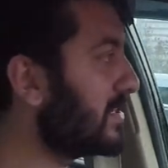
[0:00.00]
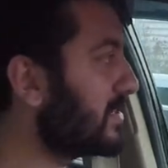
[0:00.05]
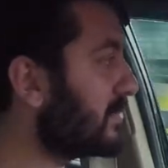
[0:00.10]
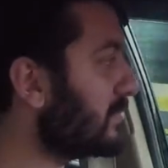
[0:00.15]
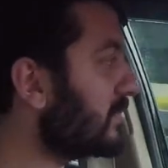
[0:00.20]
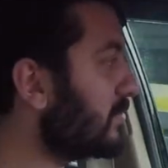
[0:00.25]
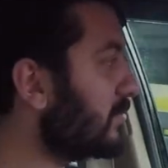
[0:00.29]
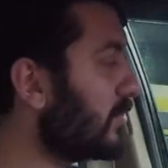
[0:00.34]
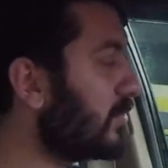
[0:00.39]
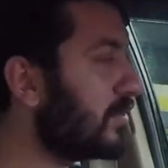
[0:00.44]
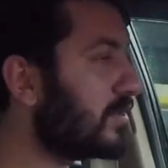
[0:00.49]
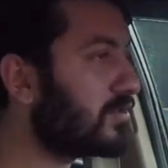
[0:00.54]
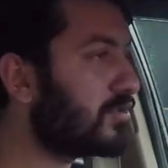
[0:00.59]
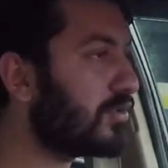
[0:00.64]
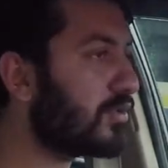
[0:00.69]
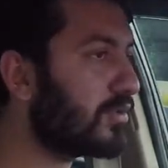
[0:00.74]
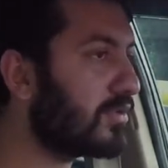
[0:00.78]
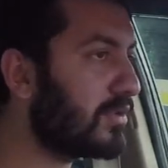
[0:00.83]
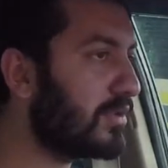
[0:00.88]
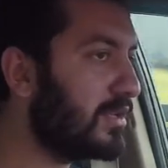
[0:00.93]
Şimdi böyle
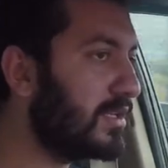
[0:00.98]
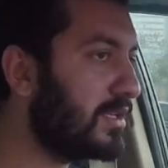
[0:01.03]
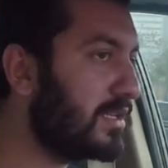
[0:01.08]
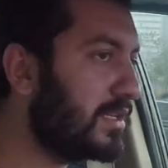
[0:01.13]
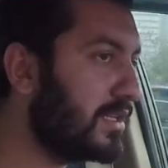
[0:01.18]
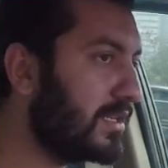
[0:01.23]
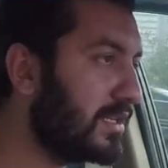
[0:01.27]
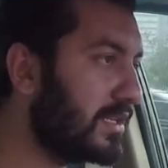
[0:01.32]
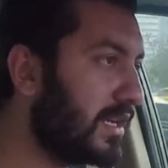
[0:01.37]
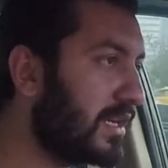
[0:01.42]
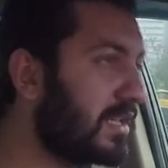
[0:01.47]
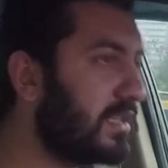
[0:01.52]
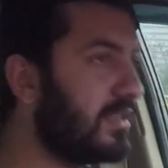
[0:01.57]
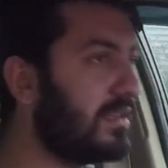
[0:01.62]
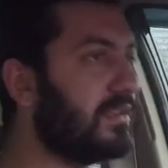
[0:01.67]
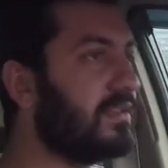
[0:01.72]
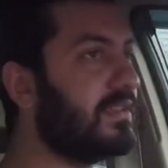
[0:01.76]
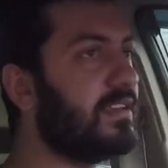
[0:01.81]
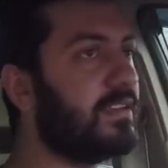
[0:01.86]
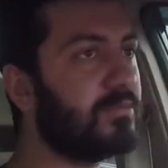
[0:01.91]
çok e,
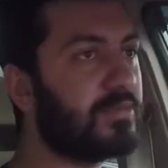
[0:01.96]
yakalarına